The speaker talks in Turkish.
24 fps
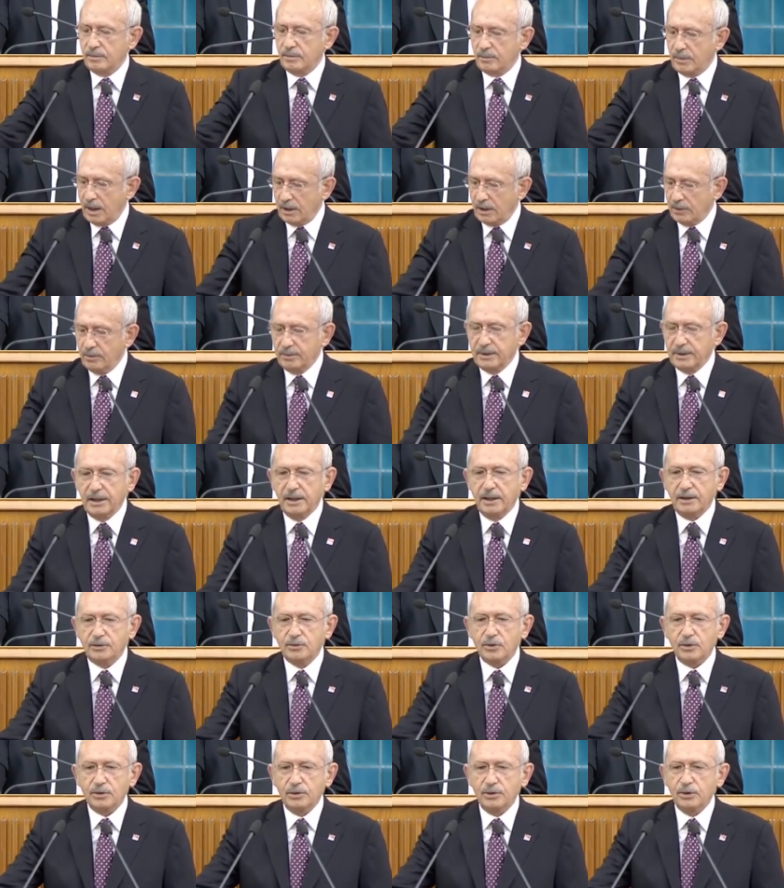malum
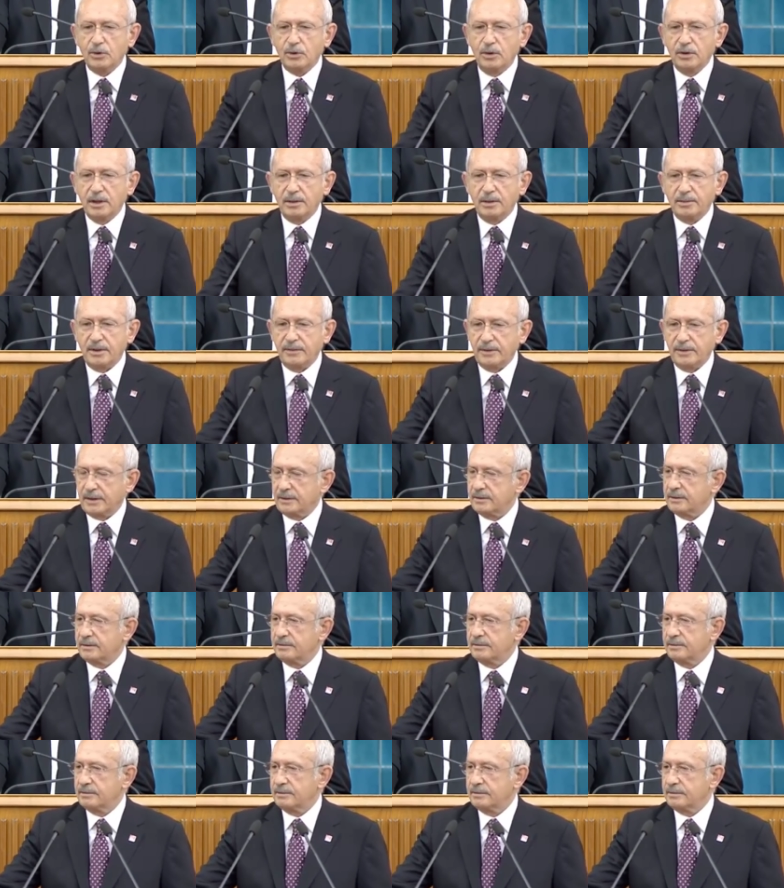elektronik oylama var.
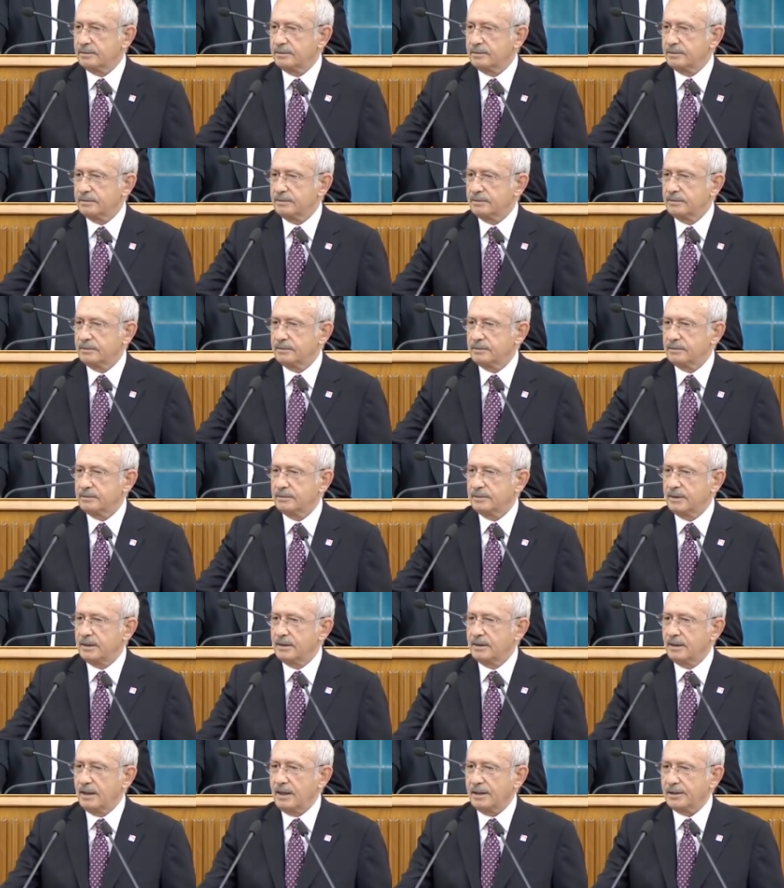
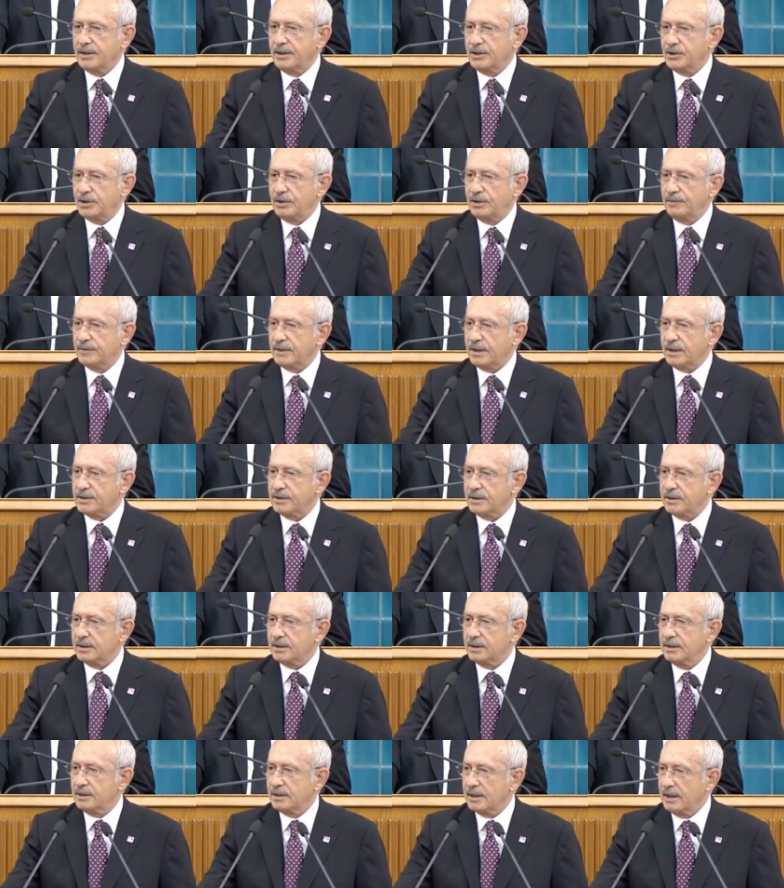Herkes
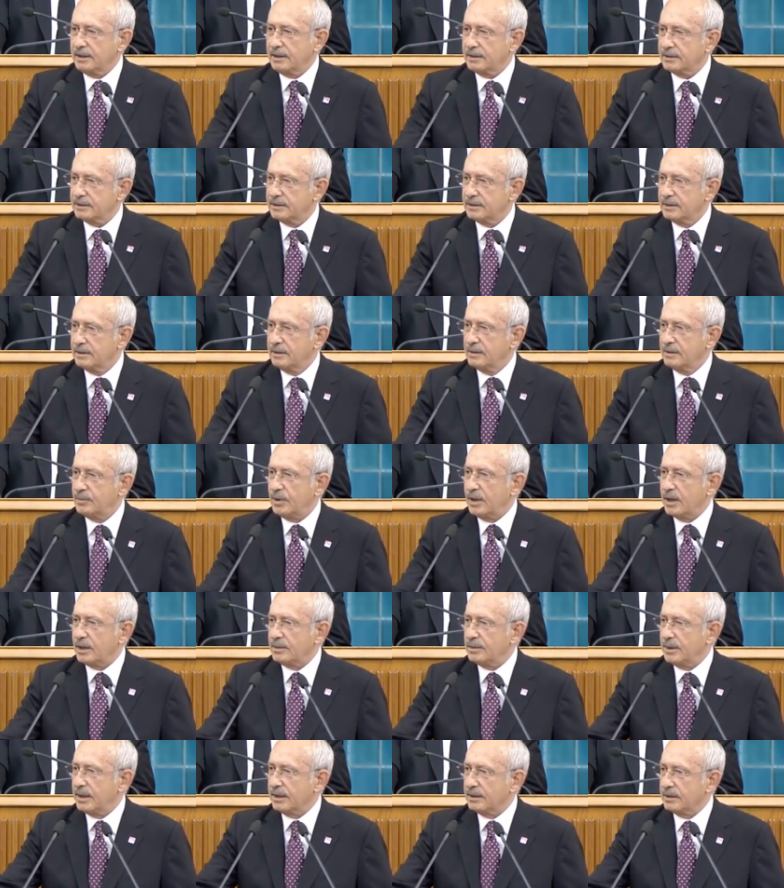şifresini girer,
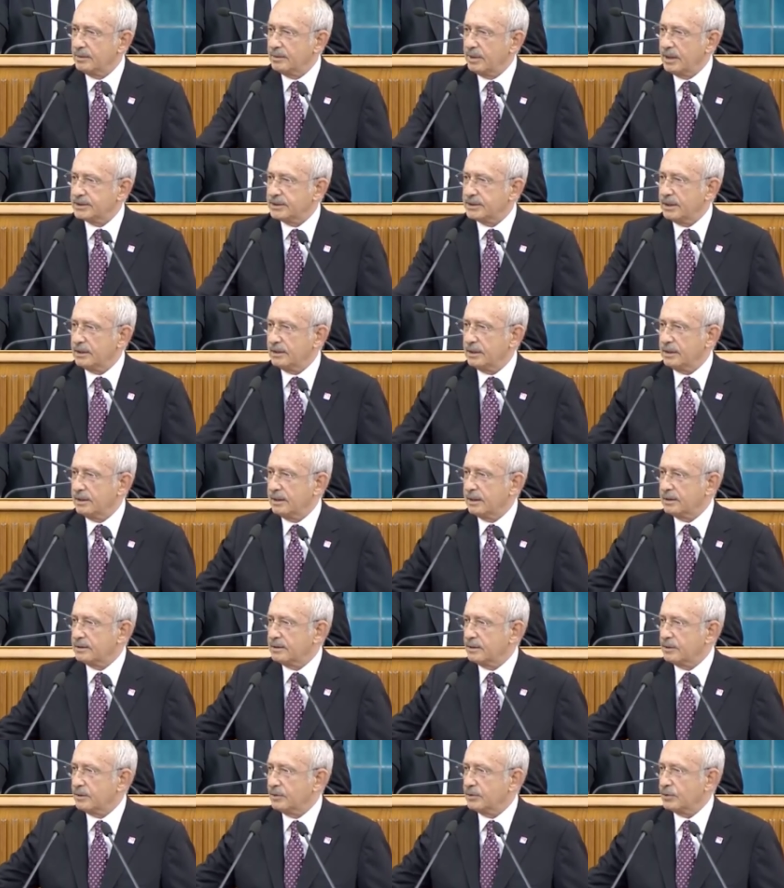parmağını basar
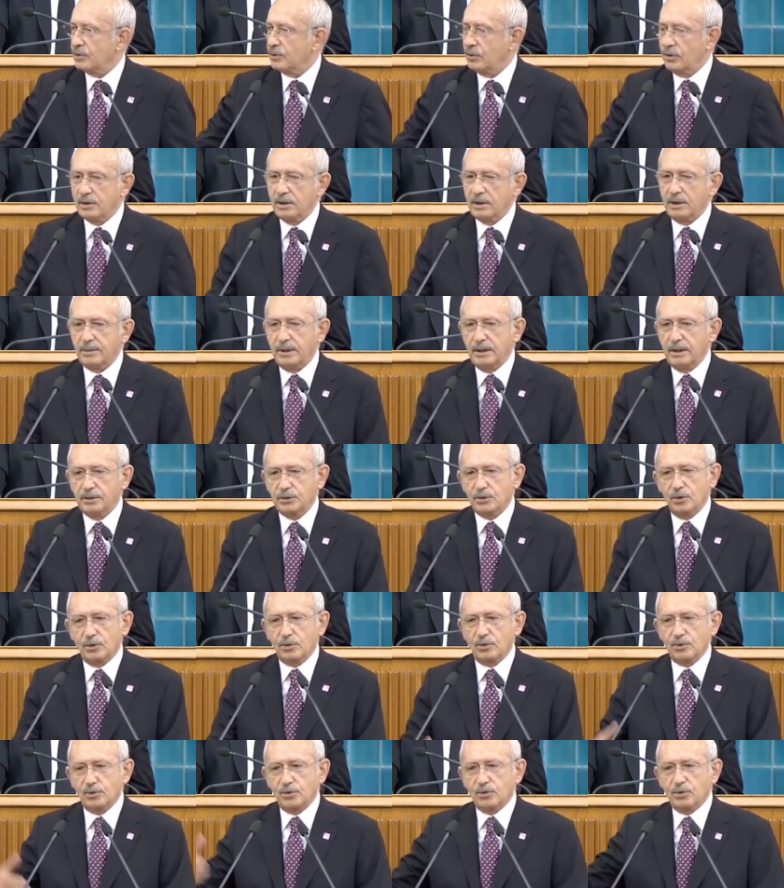elektronik oylama
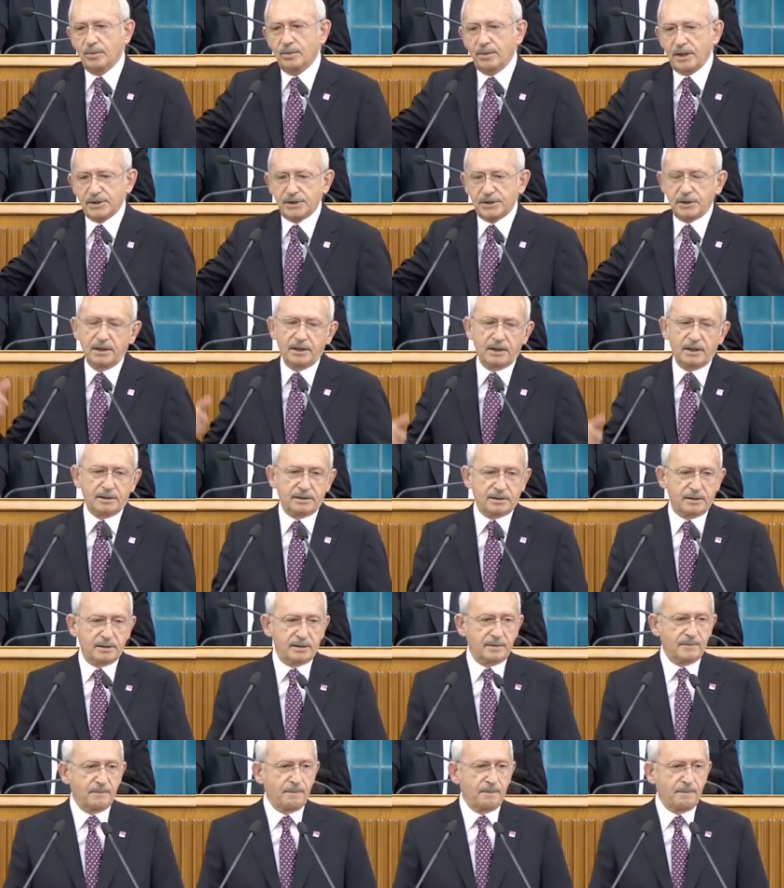sonucunu başkan alır.